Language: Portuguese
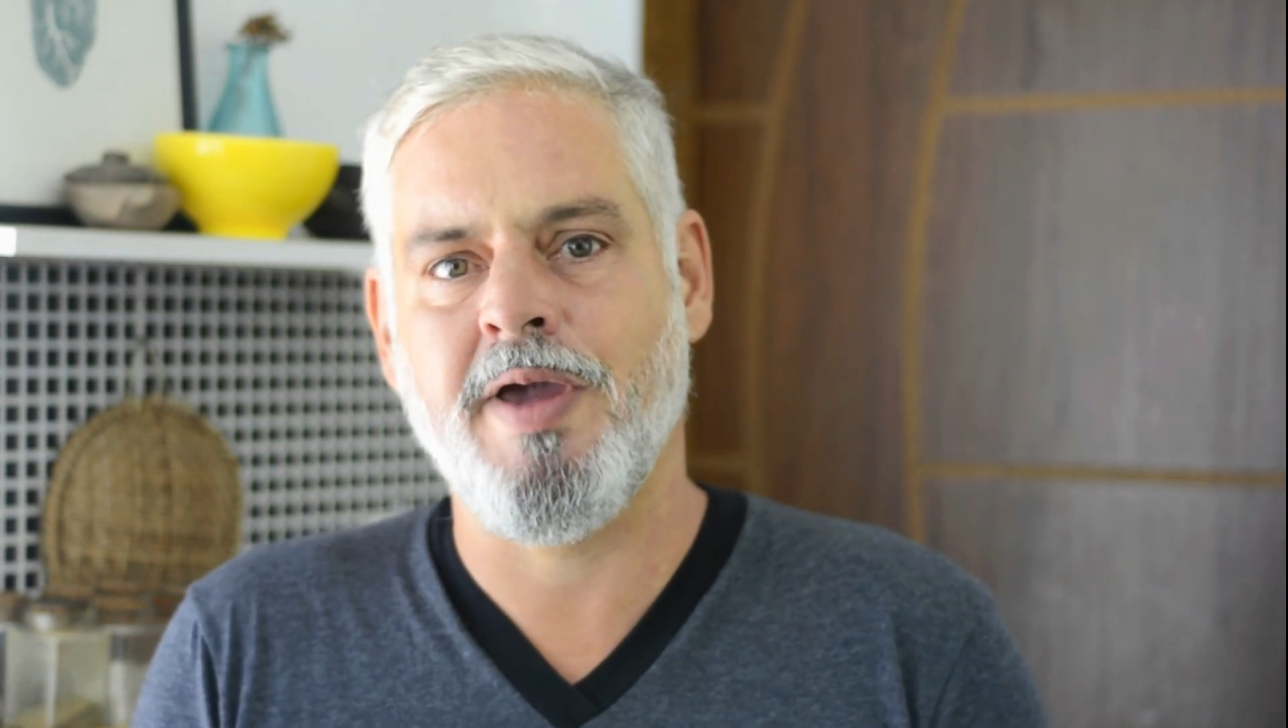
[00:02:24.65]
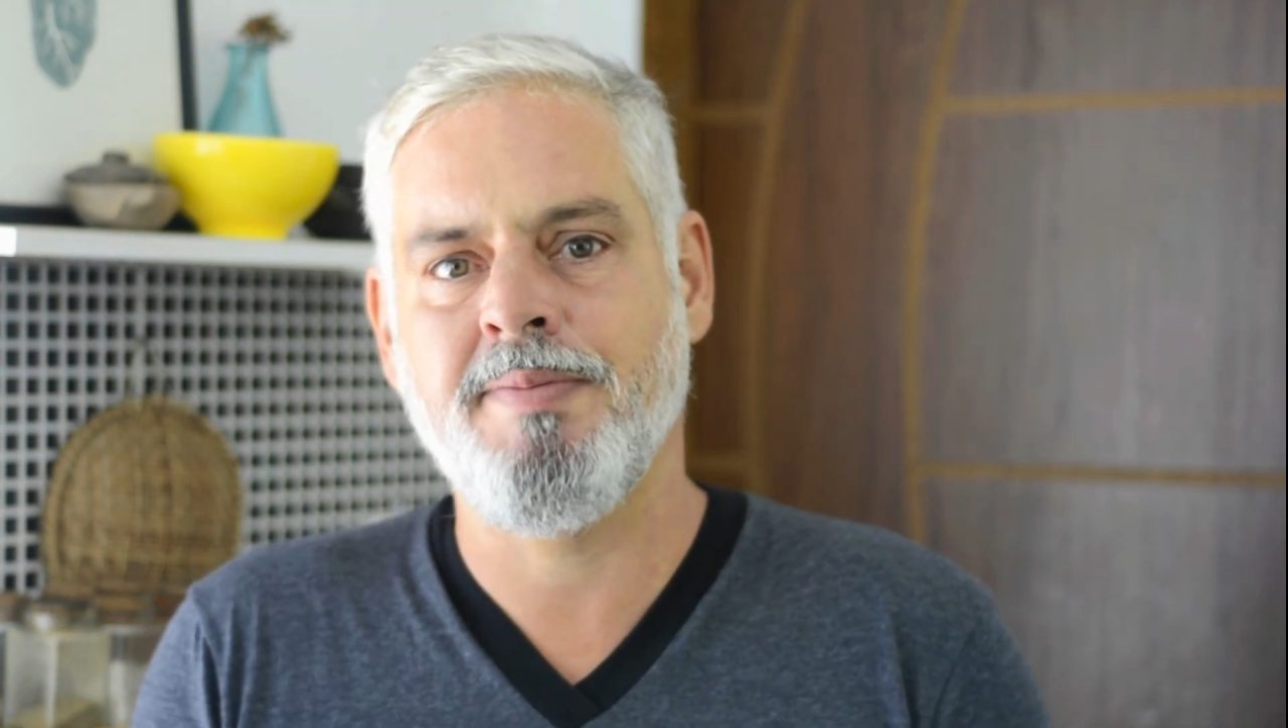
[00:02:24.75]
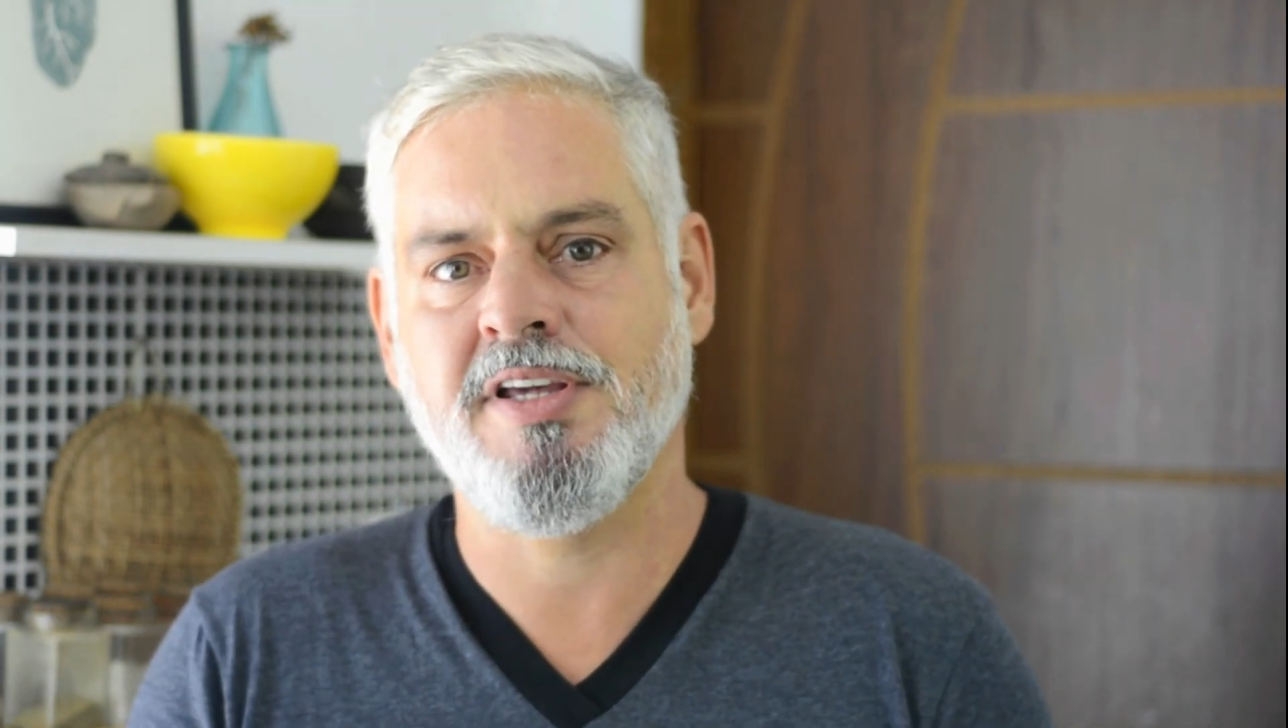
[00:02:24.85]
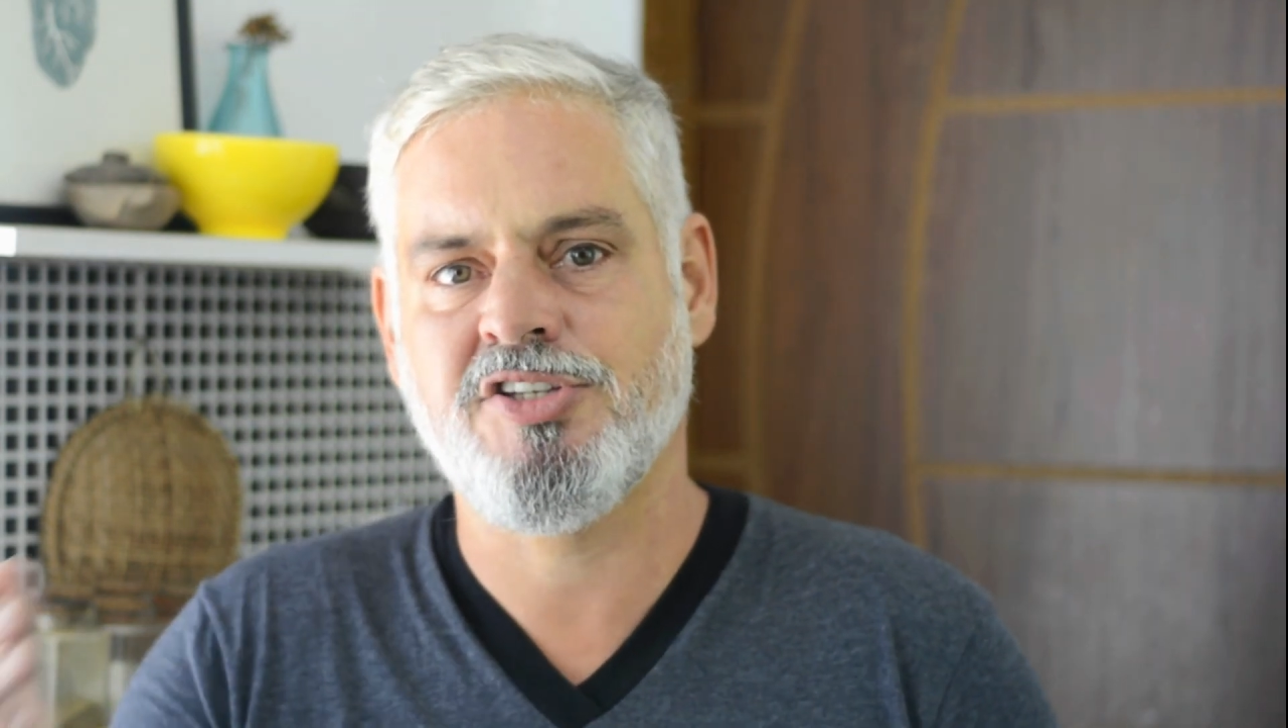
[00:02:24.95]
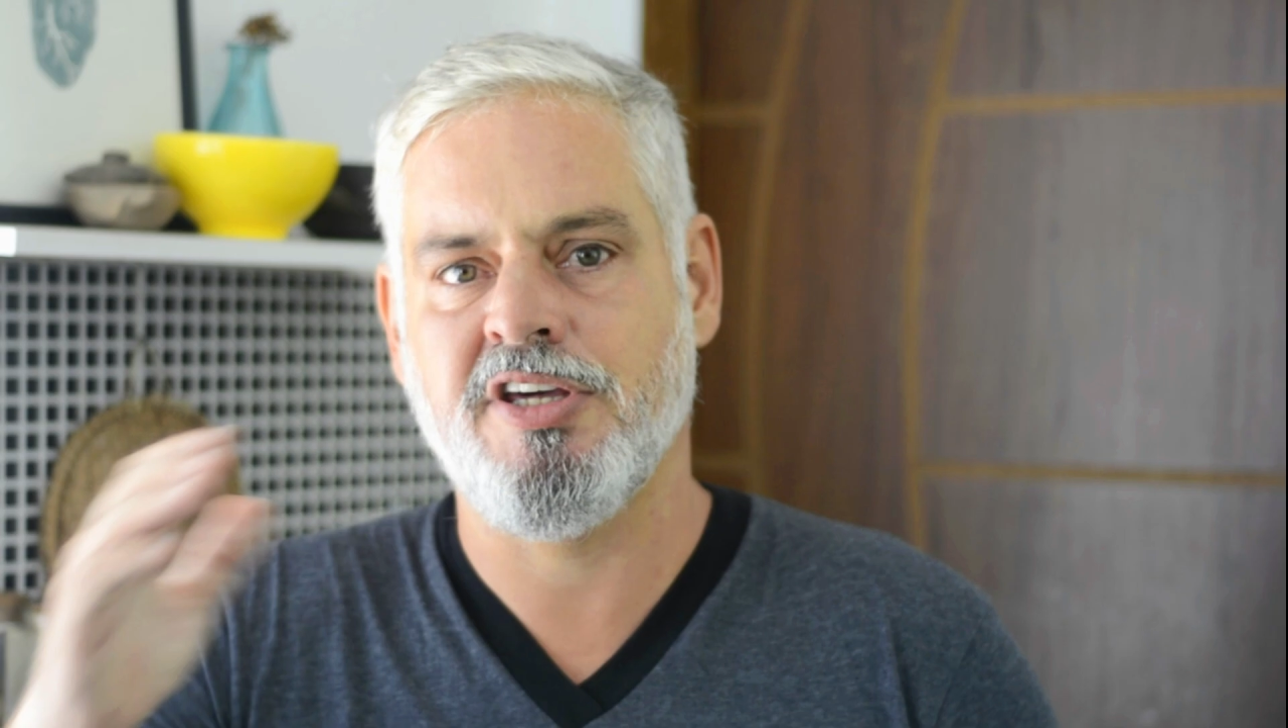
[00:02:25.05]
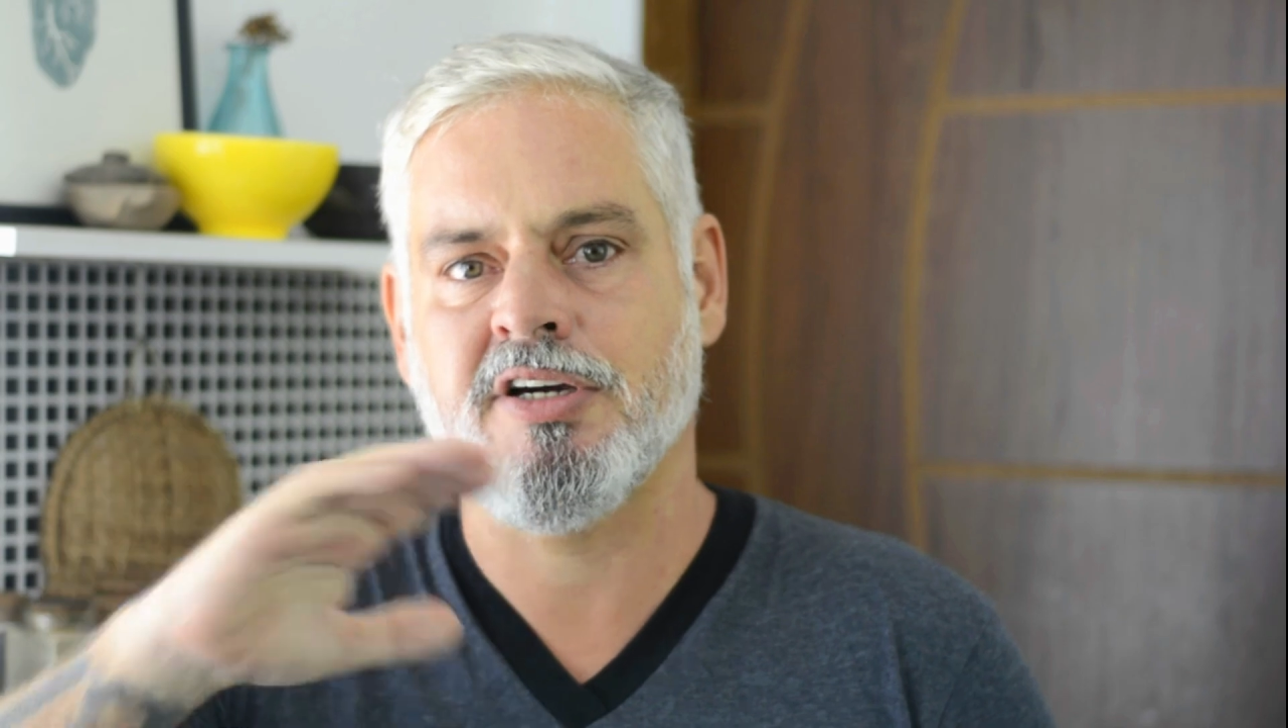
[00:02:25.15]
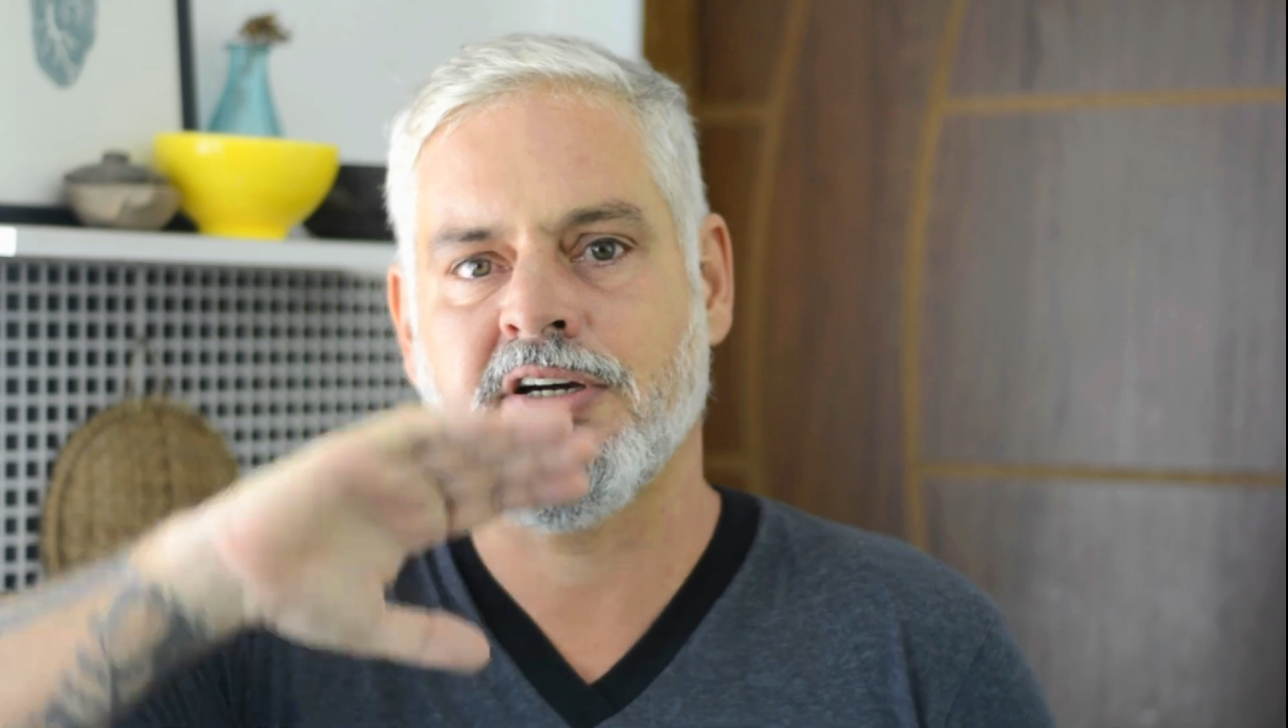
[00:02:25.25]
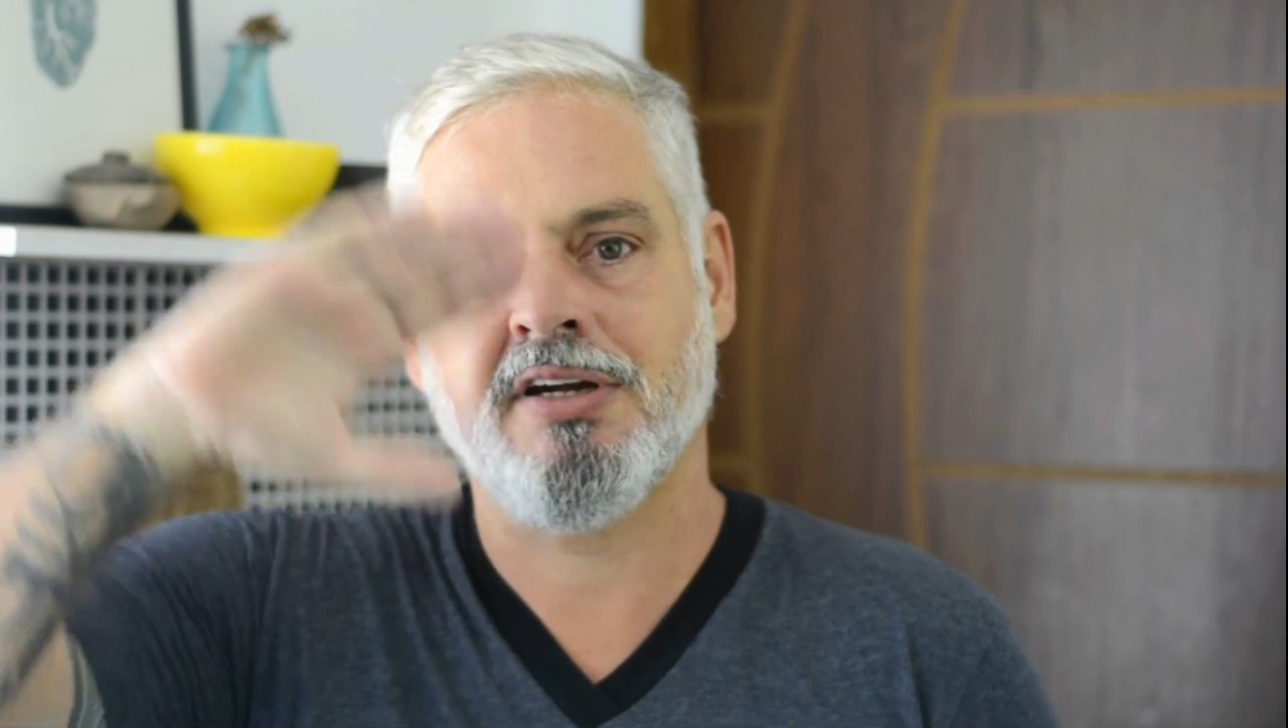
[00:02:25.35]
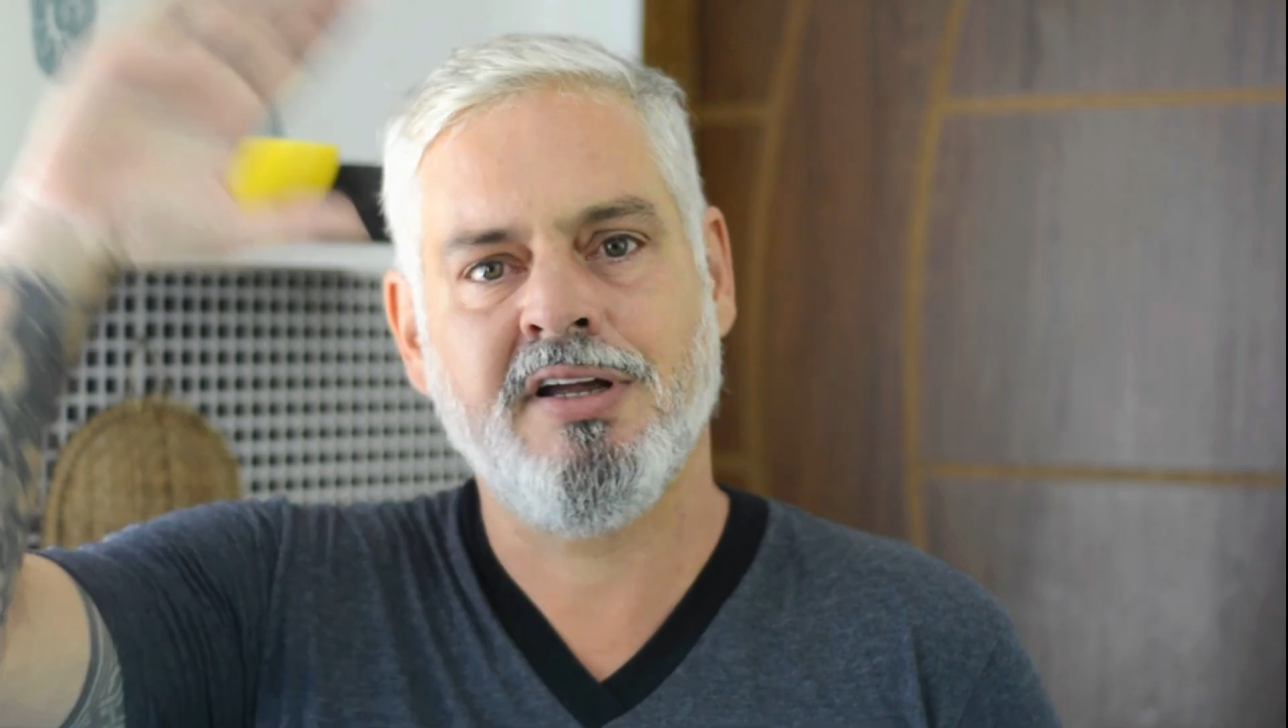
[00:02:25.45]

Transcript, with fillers: permitir.